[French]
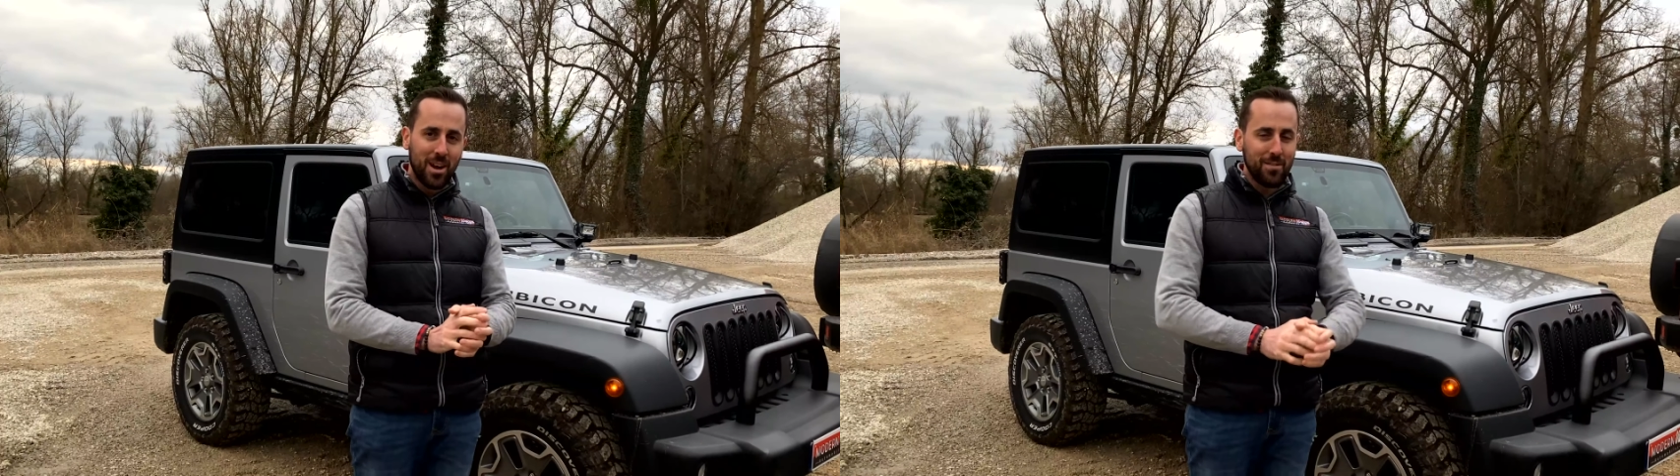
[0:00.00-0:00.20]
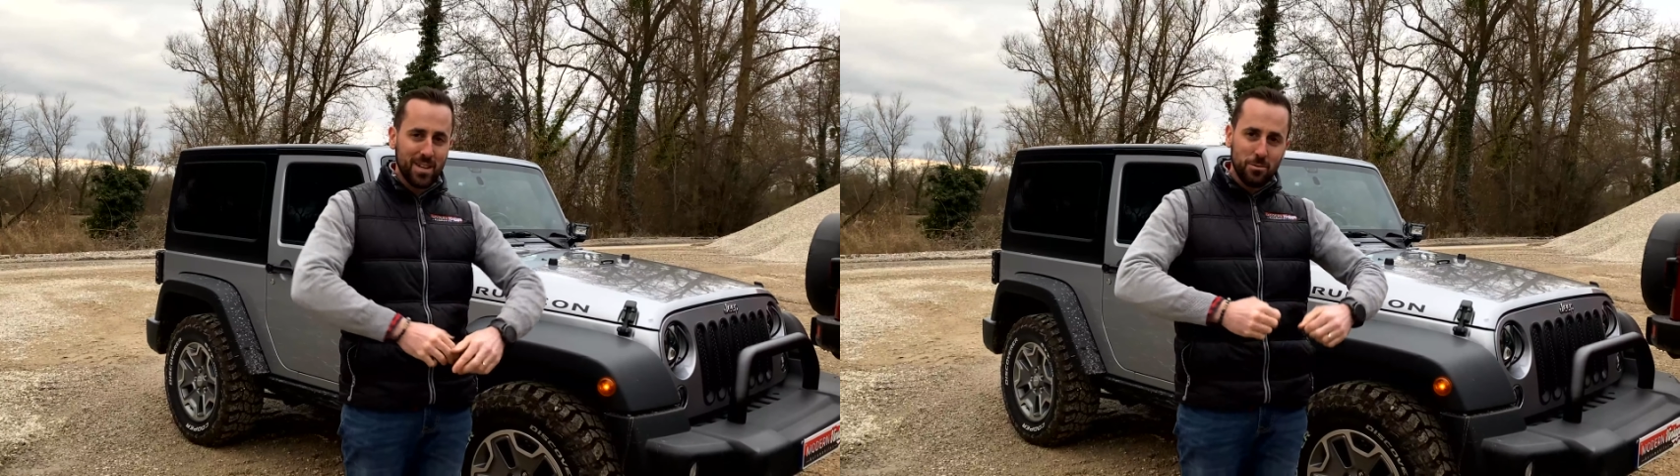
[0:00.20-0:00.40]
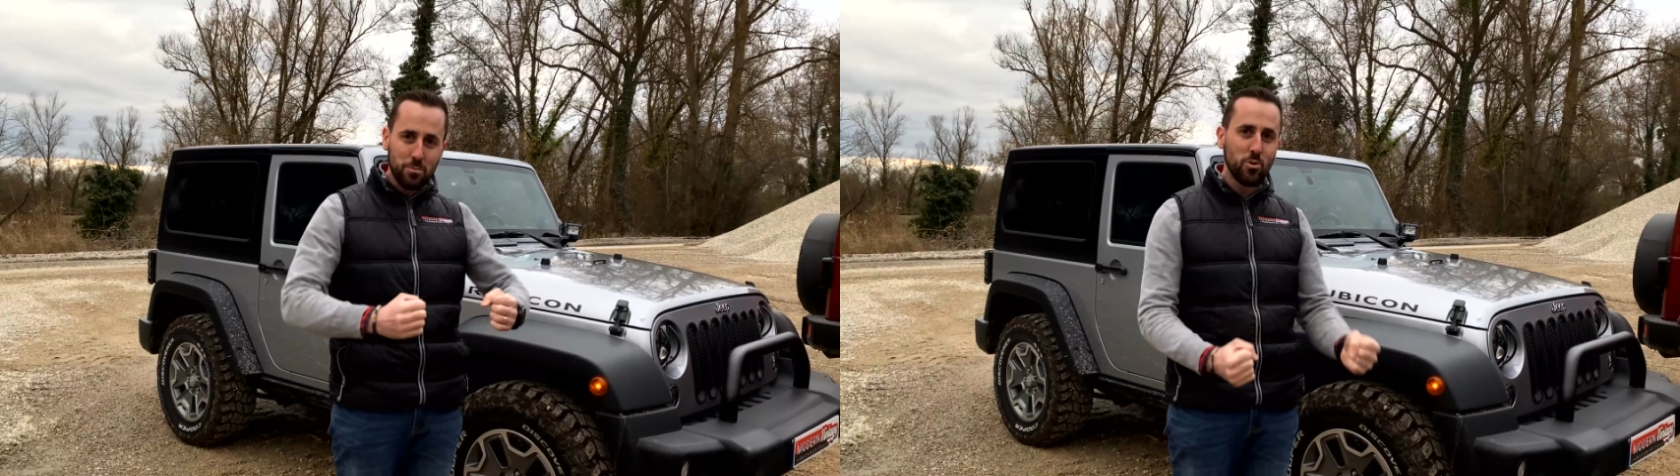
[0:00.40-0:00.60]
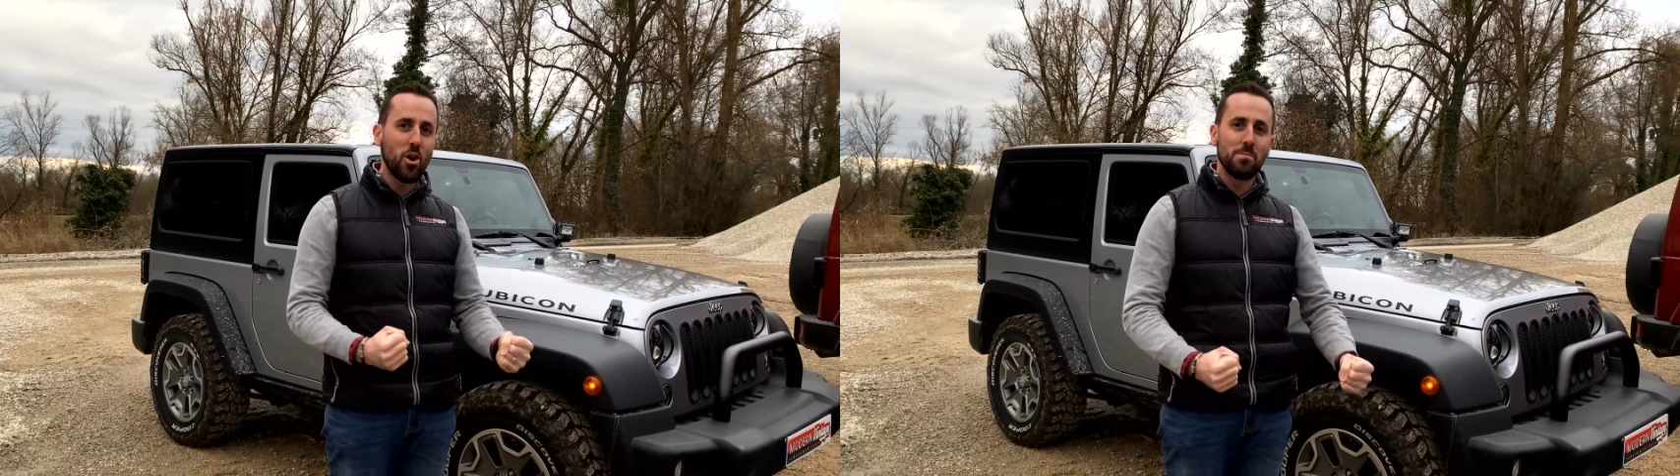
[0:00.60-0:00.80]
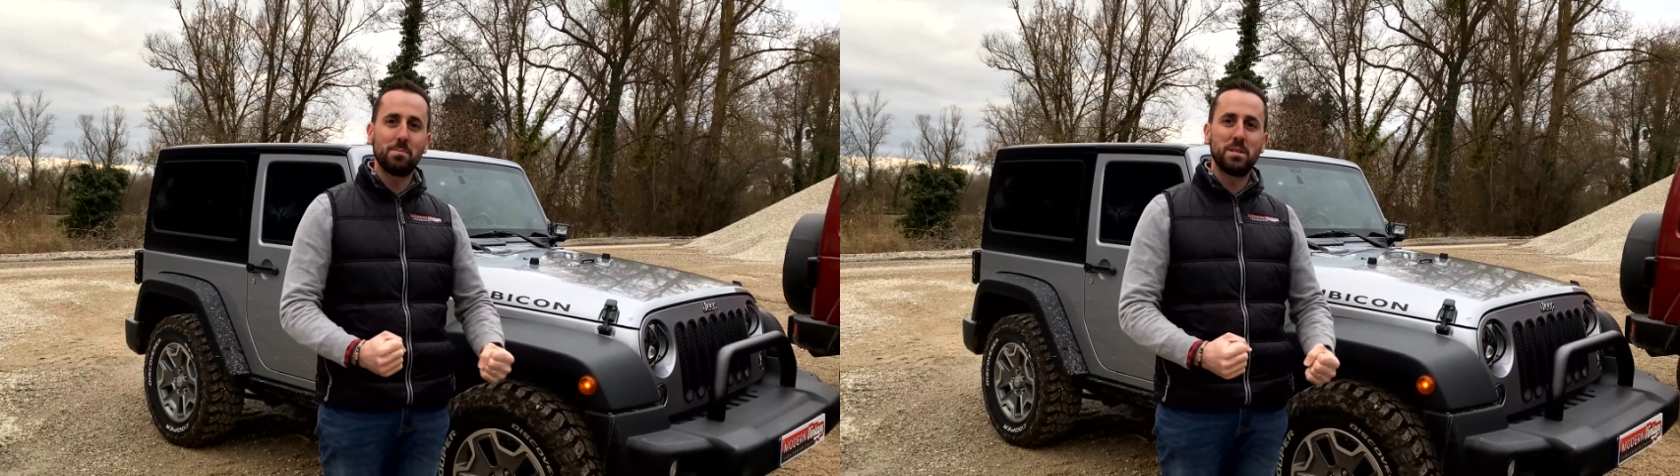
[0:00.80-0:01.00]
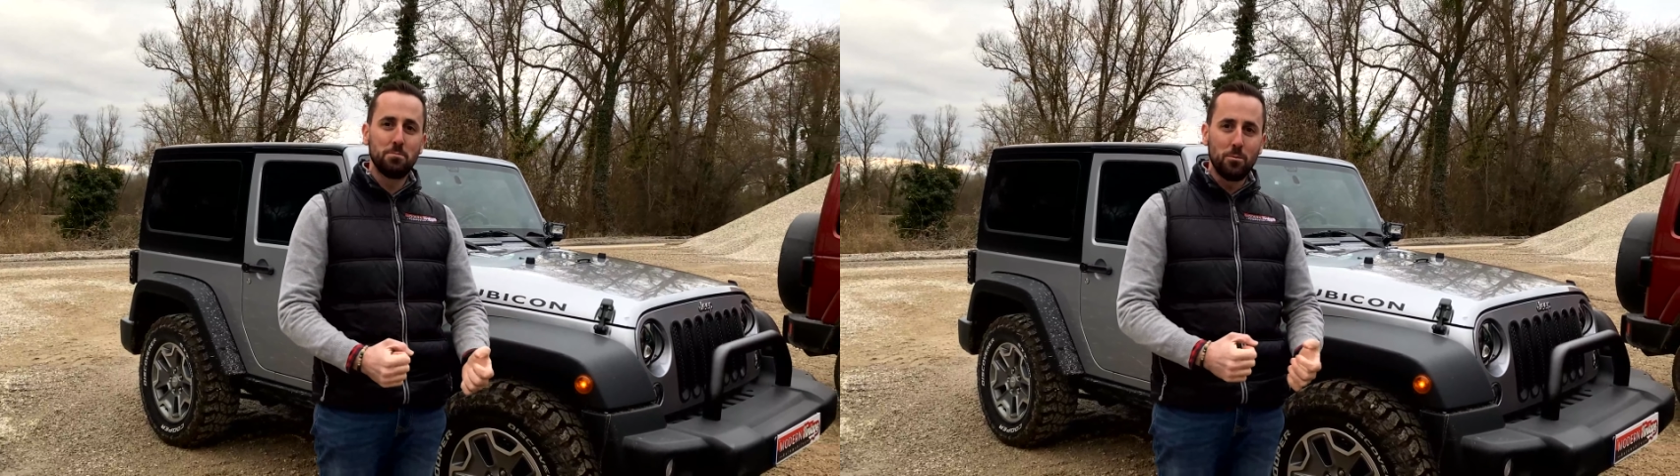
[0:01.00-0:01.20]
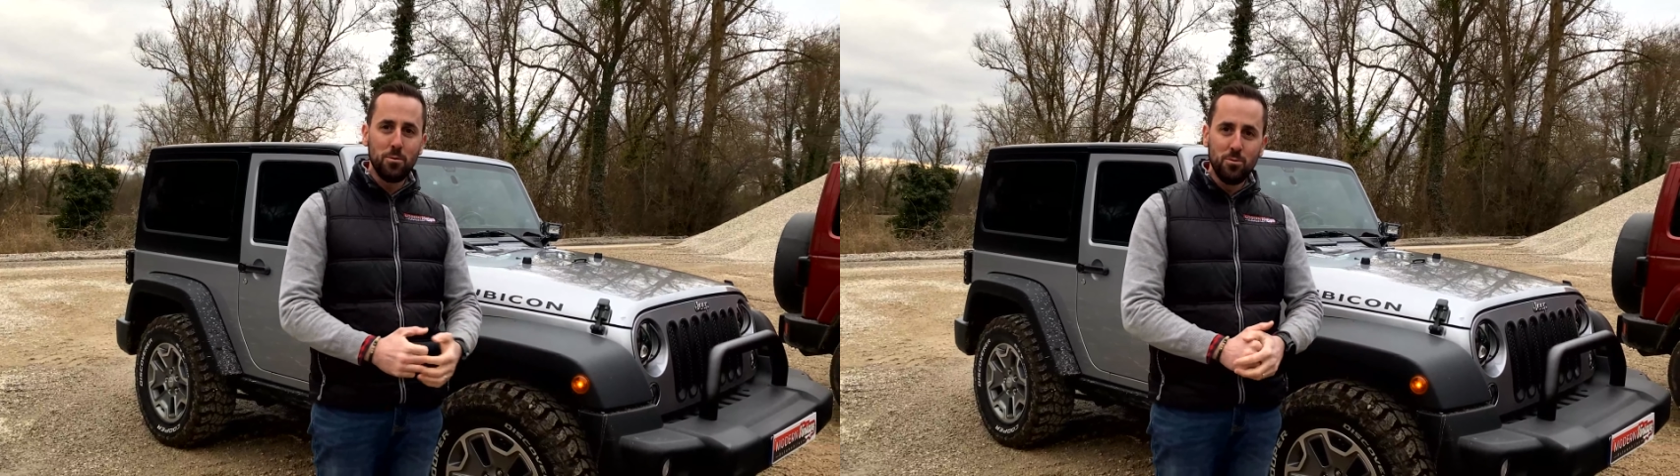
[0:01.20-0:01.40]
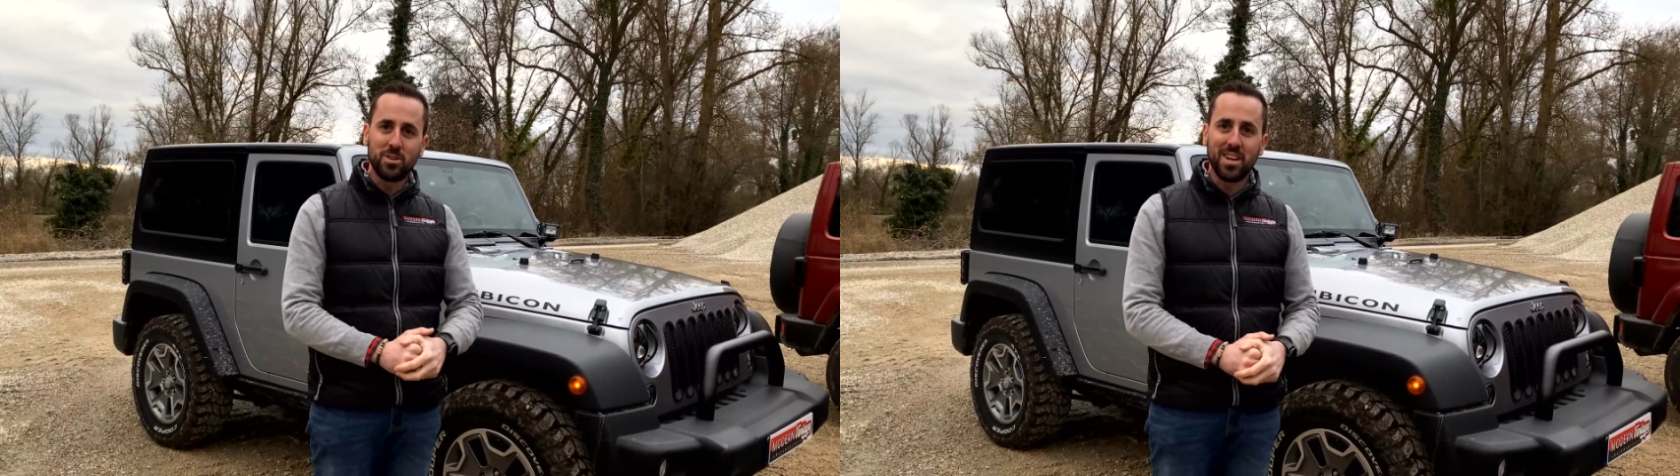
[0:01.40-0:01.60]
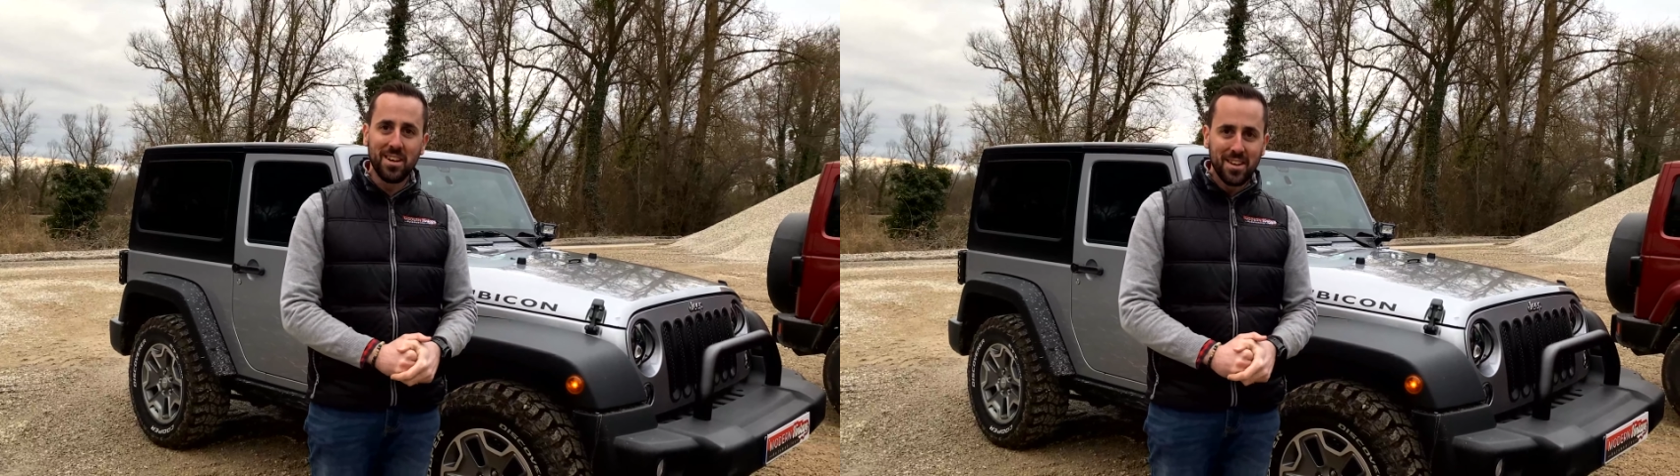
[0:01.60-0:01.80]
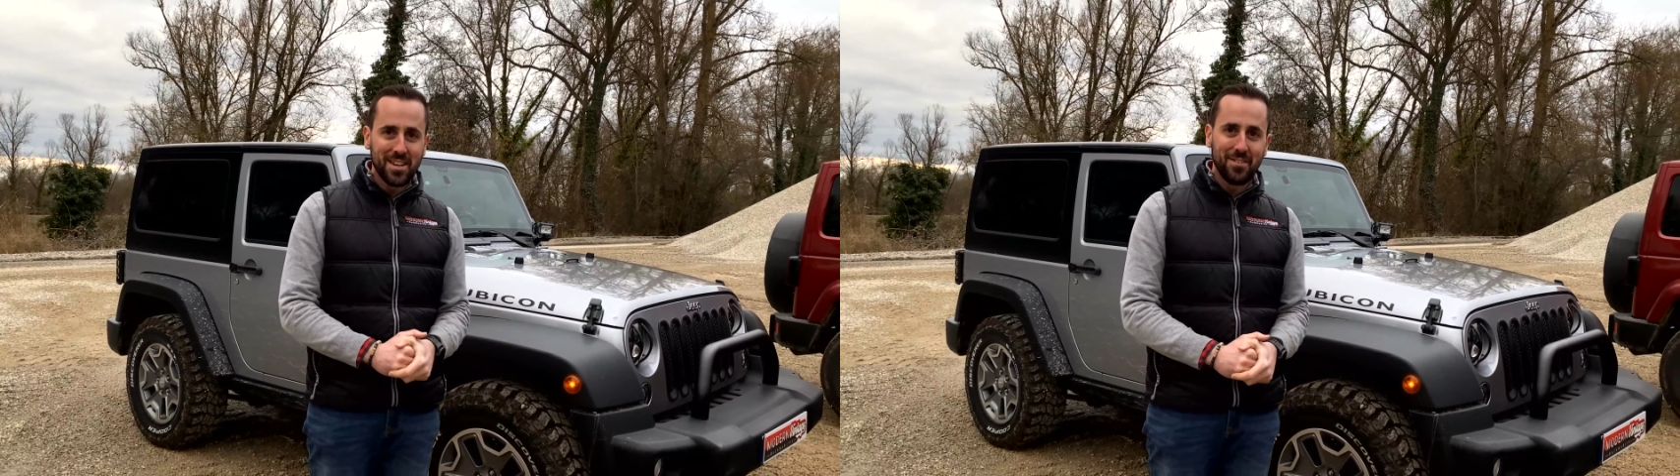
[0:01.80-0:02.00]
la version pour homme un petit peu plus musclé,
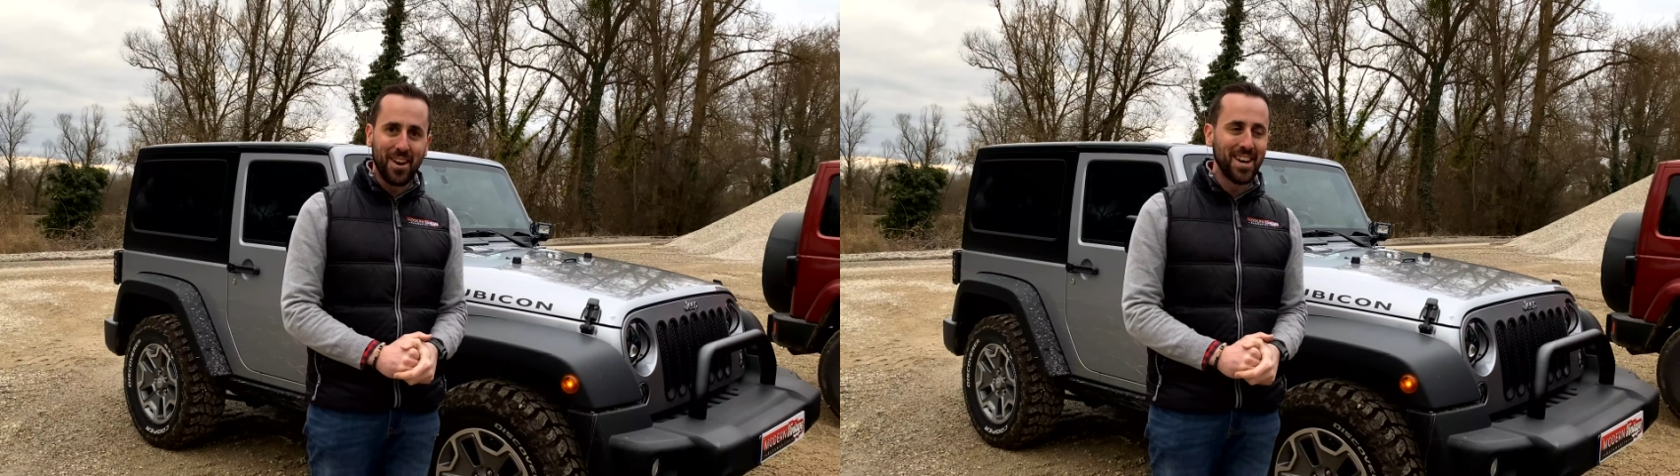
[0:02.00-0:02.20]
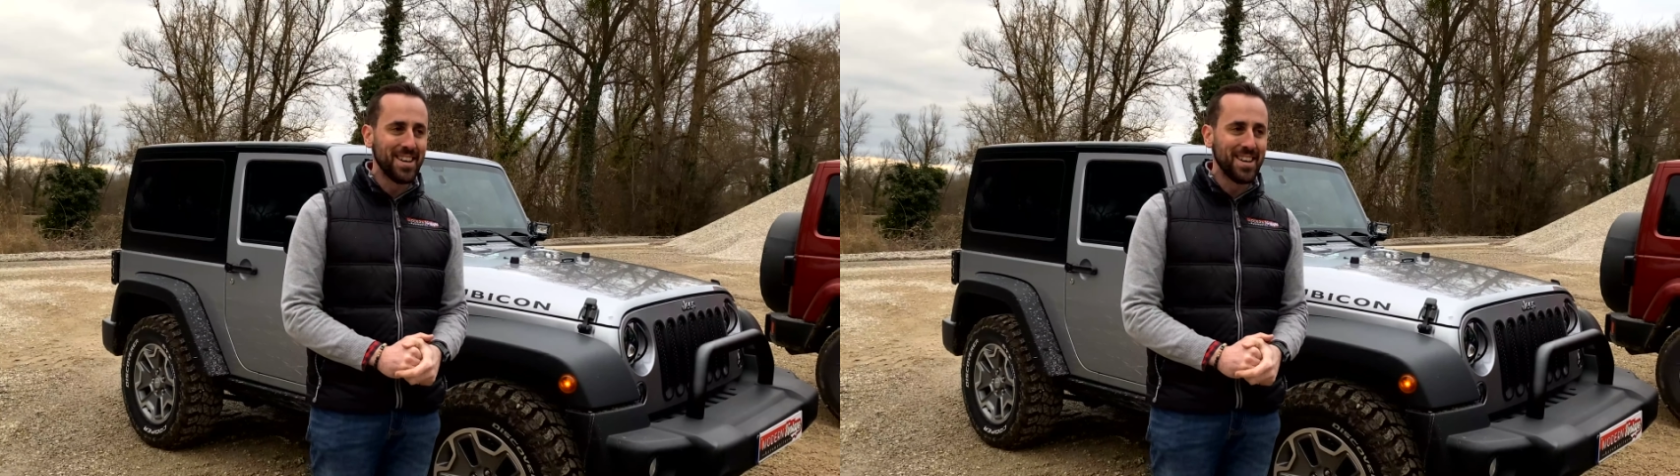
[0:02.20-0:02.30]
Voilà.